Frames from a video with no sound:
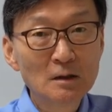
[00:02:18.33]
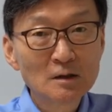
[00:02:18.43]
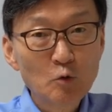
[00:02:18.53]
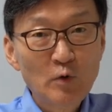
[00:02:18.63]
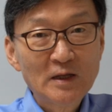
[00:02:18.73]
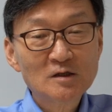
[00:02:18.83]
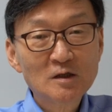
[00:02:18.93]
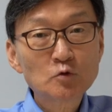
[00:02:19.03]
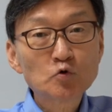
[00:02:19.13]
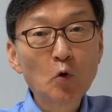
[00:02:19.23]
이건
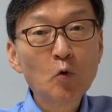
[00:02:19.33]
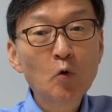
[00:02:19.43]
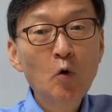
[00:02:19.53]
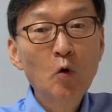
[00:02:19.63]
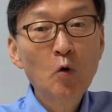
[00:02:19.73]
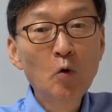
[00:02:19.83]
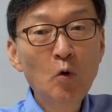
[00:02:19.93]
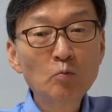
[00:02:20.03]
완전히 조공